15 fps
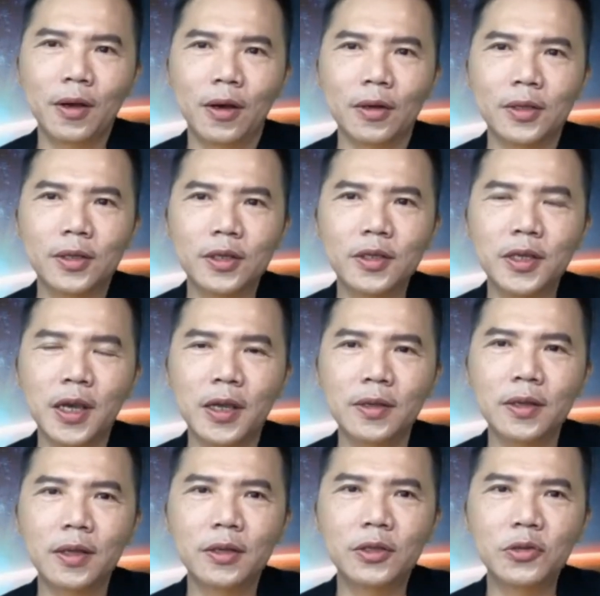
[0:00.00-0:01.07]
哦，之
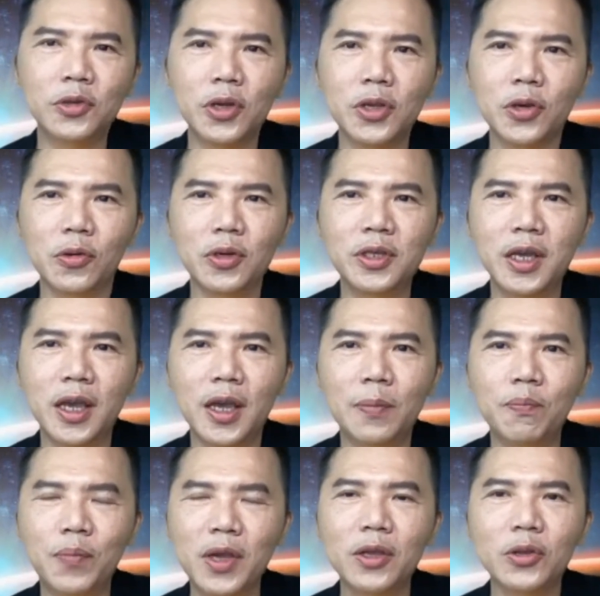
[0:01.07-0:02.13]
前就算有一些
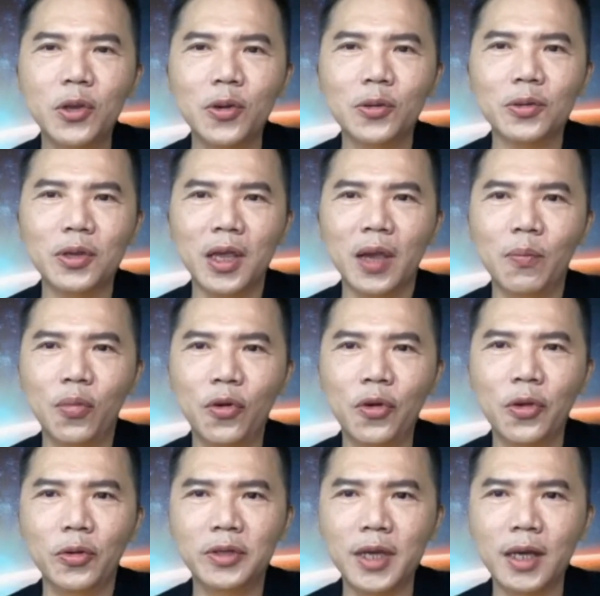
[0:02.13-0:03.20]
病痛，也不
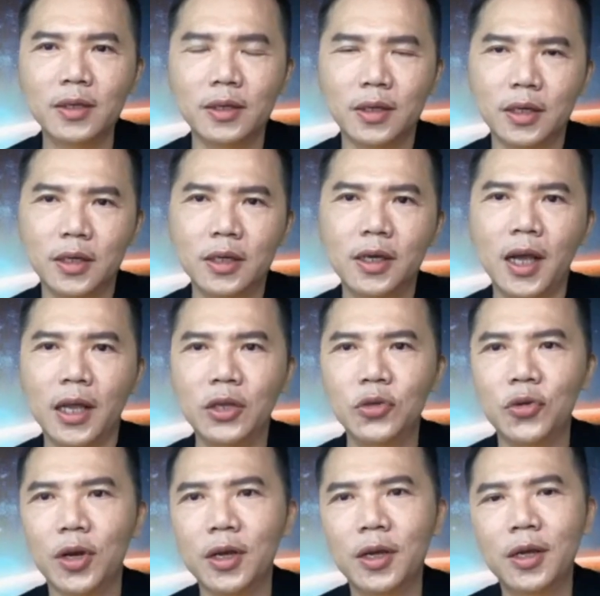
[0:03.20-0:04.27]
会有这样子的一个感
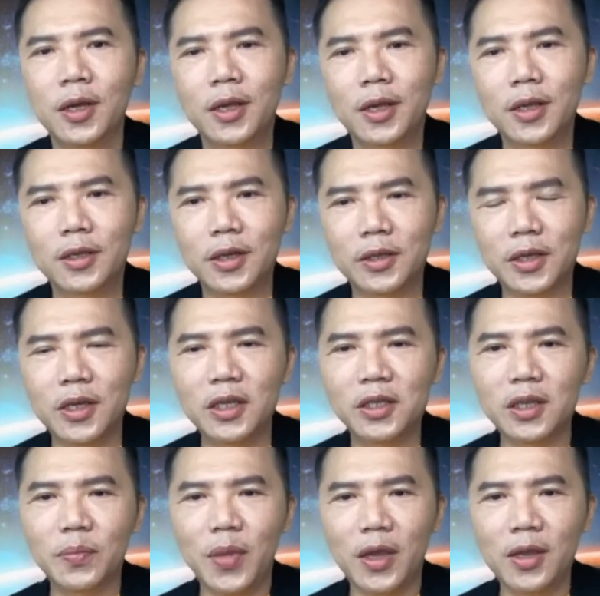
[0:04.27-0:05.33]
觉。这生离
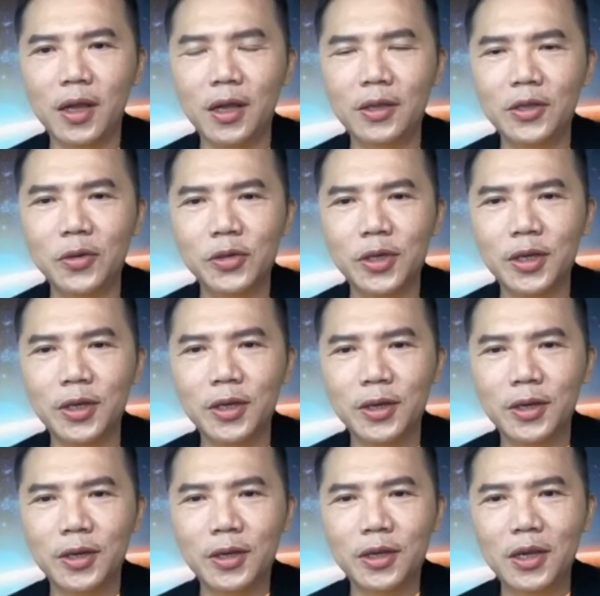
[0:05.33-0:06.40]
死别呢，就是
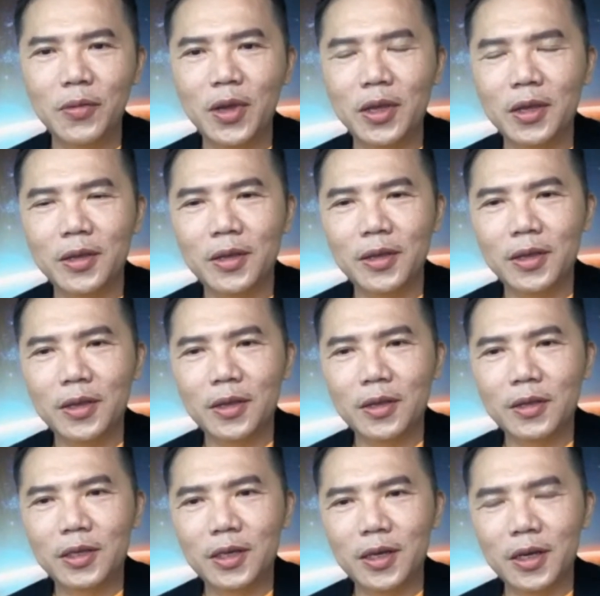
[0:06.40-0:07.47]
因为
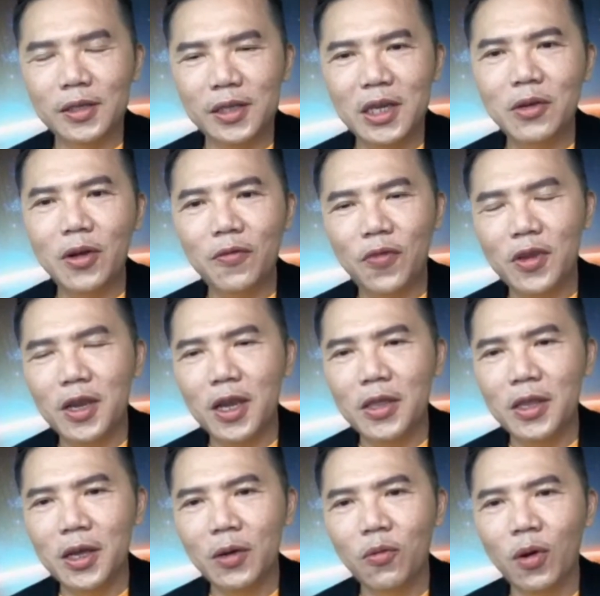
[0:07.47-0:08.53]
这个新冠肺炎
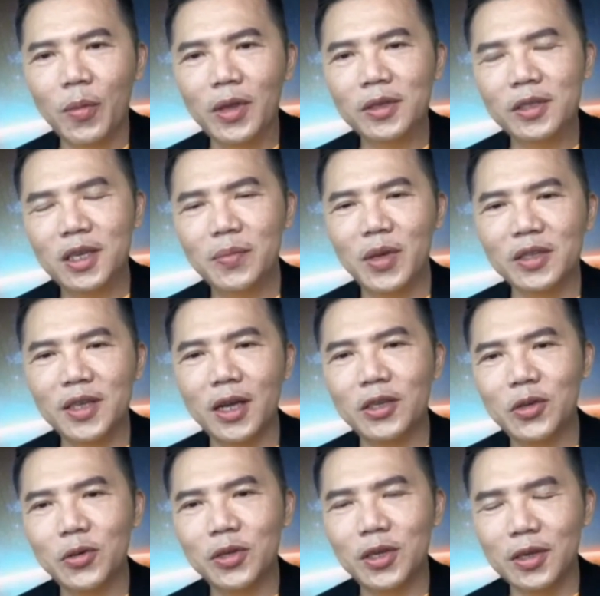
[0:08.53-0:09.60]
呢，我们基本上
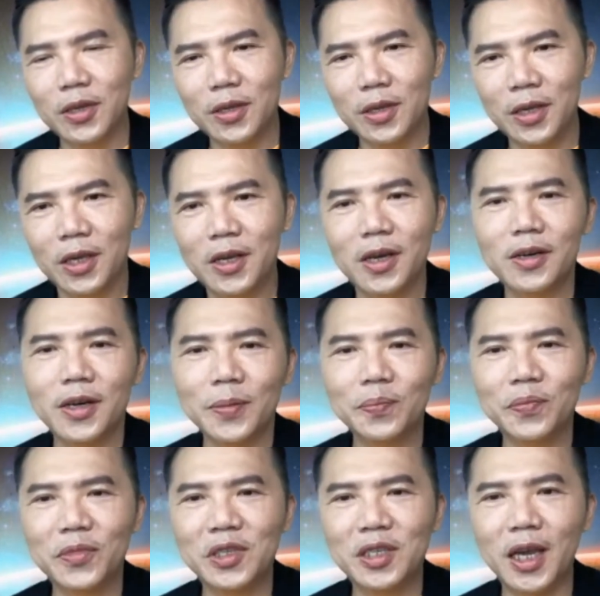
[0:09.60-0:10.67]
就是一个人
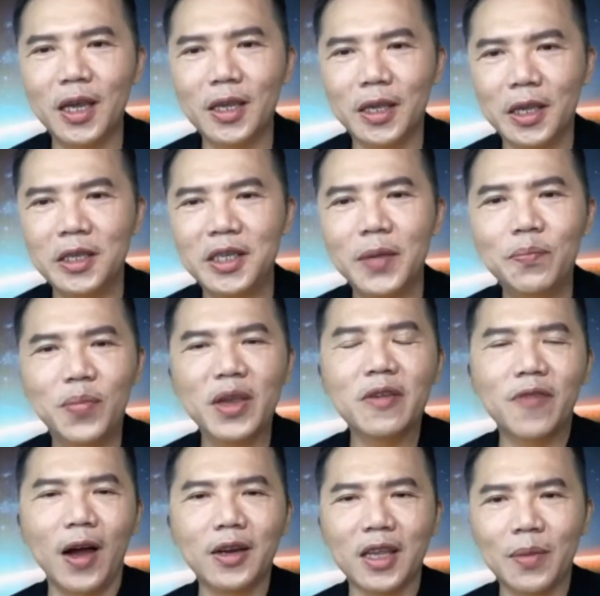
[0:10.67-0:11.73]
在一间病
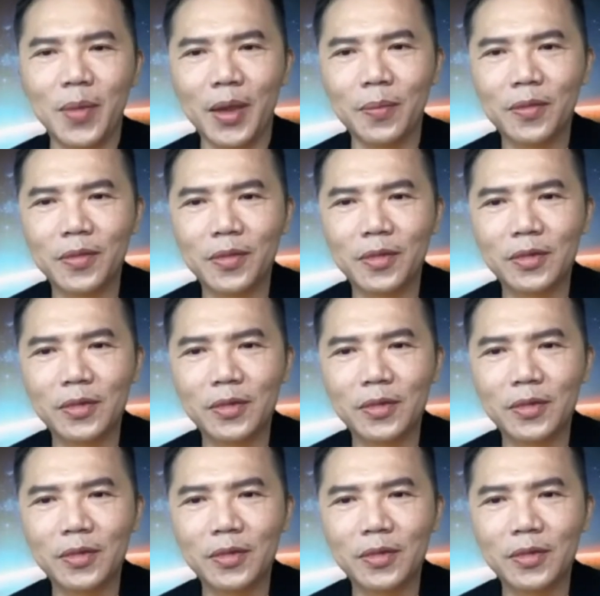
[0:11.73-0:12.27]
房里面